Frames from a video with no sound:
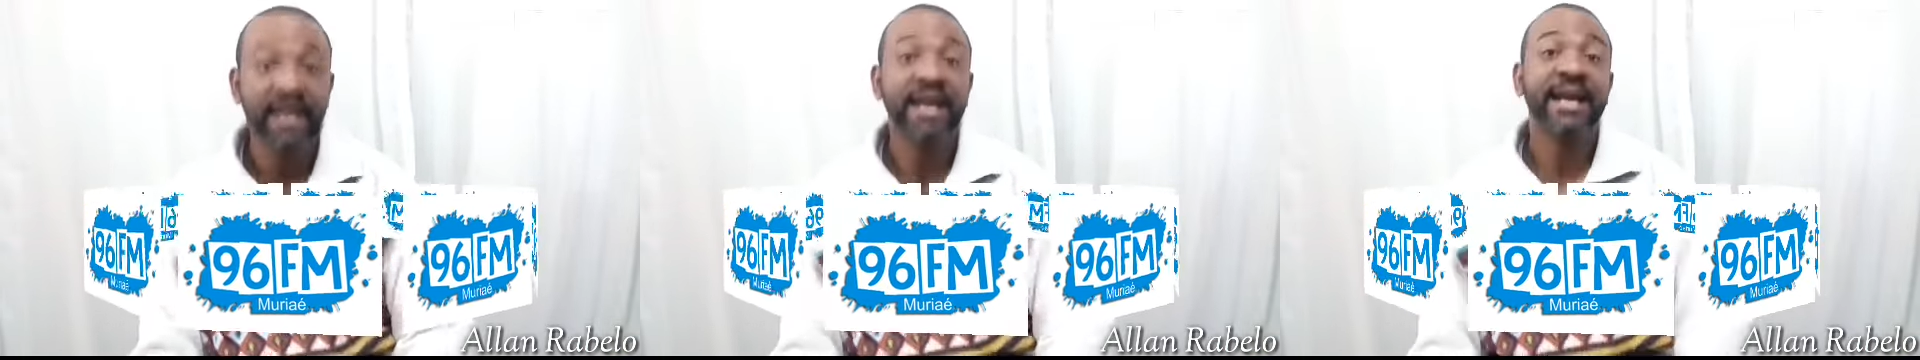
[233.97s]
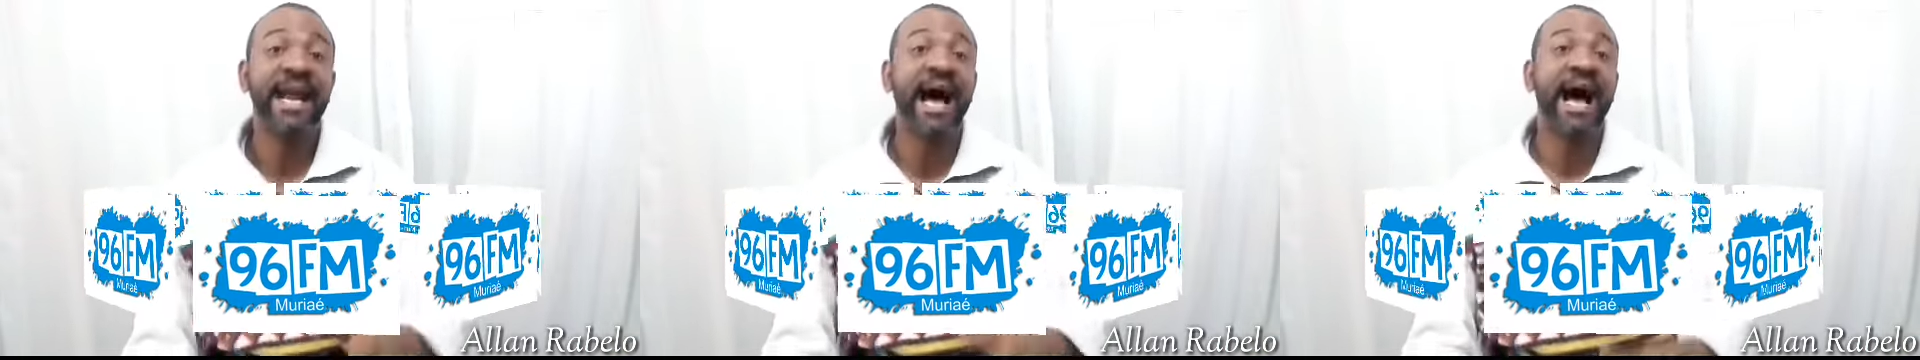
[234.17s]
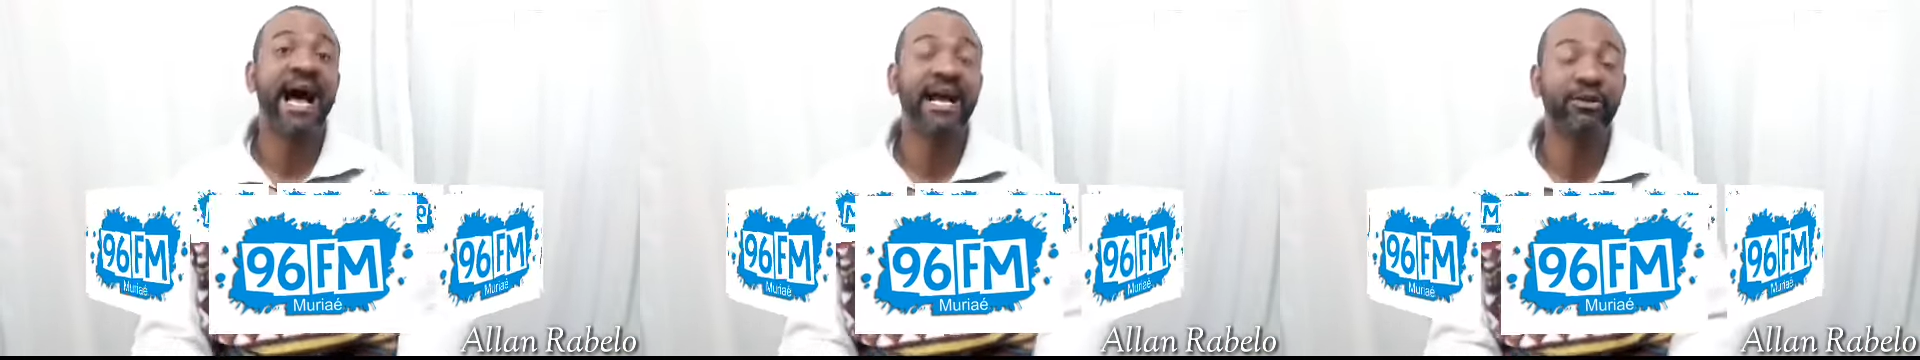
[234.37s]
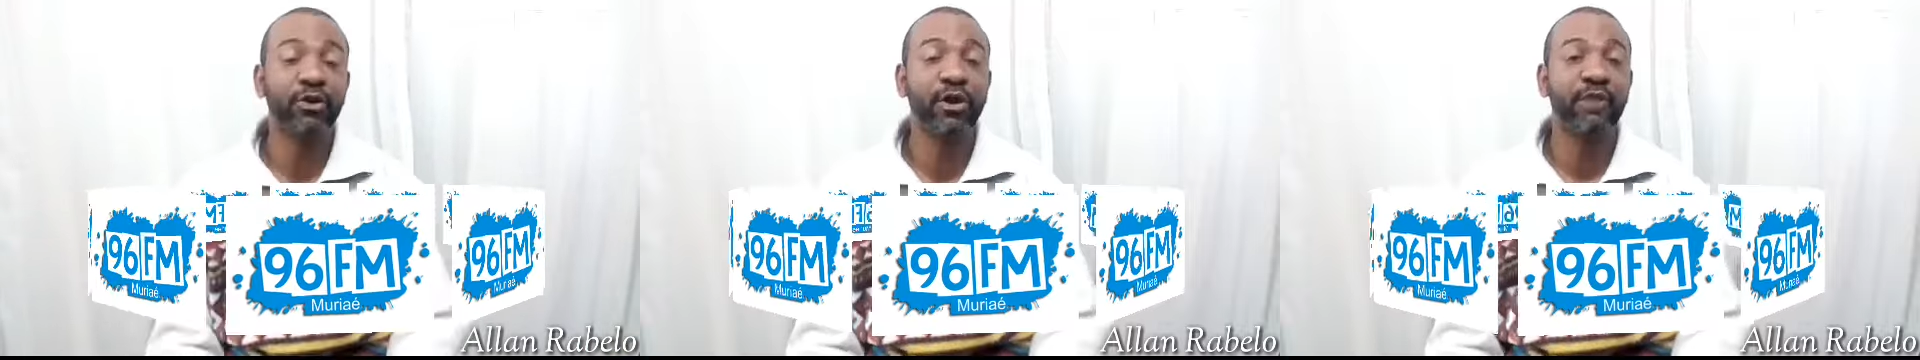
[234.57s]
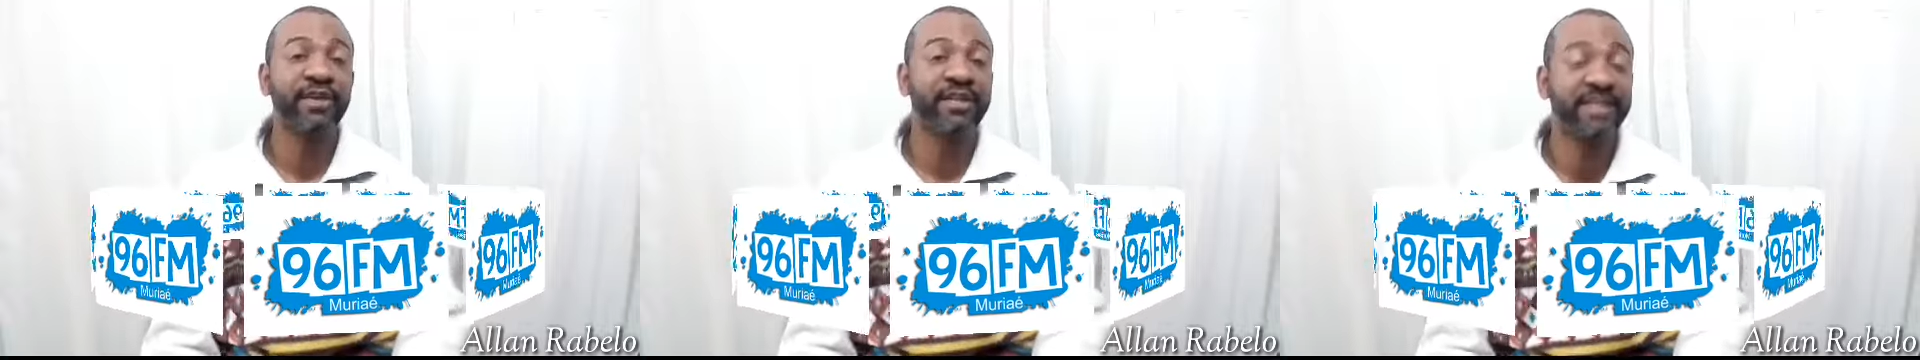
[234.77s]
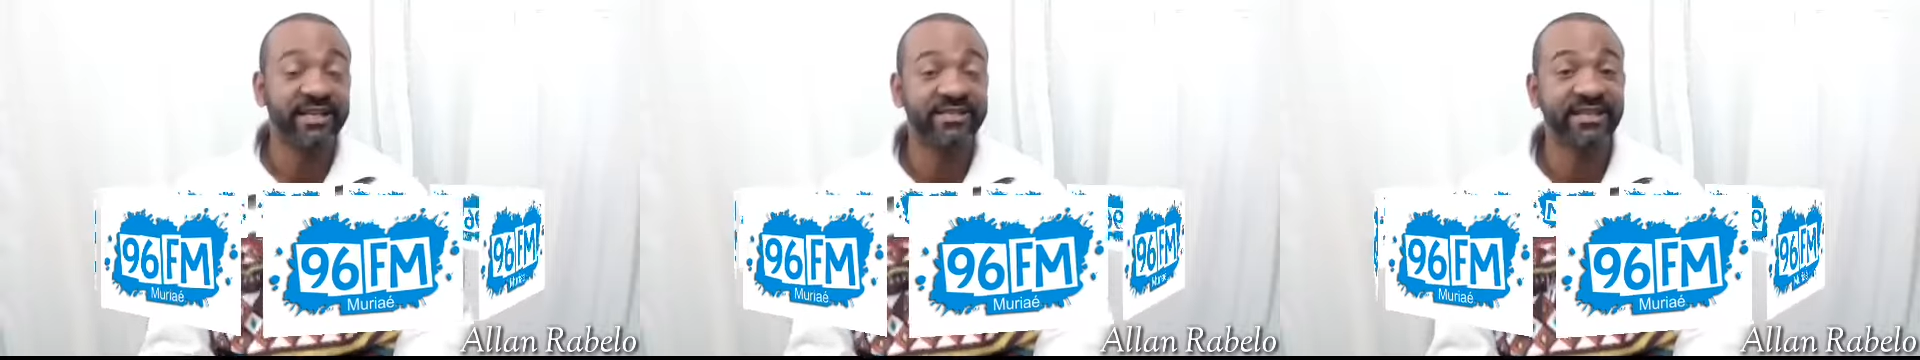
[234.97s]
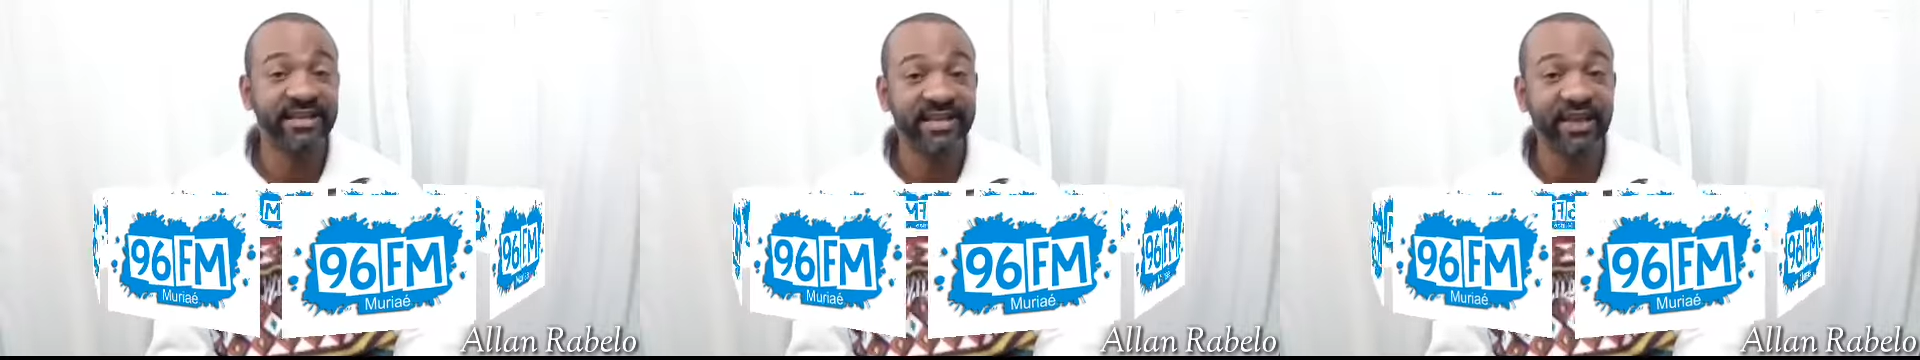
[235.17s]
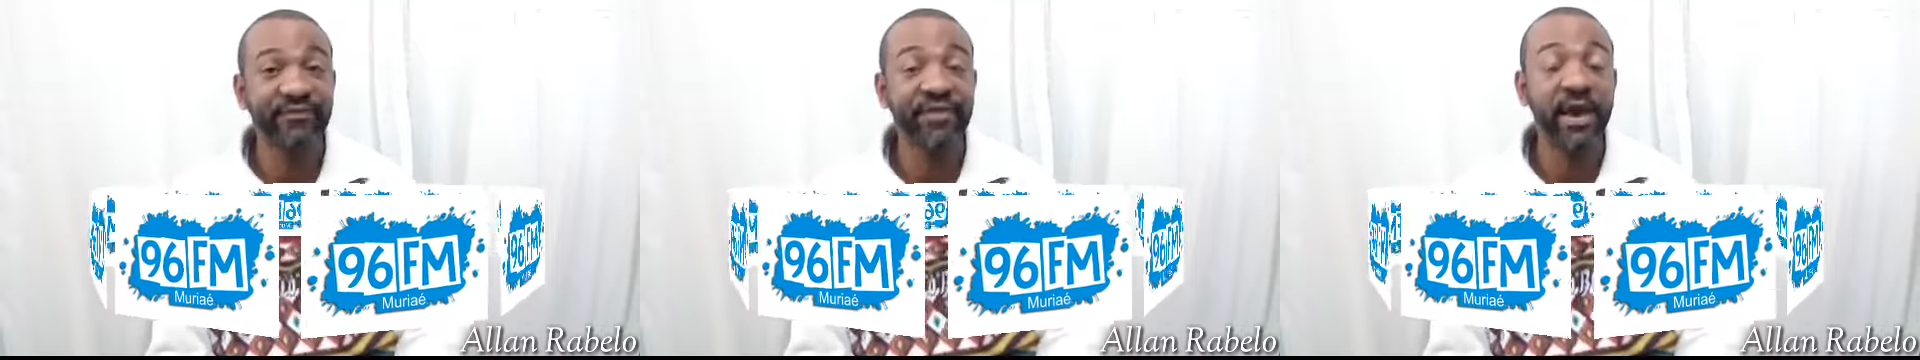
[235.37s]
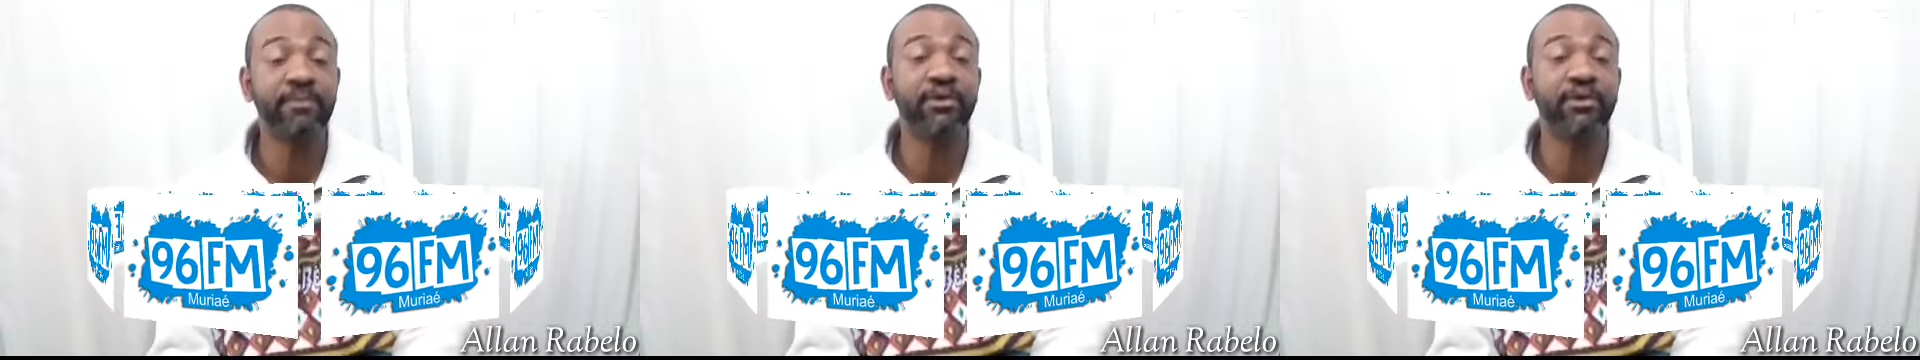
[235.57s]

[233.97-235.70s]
na Rádio 96 FM de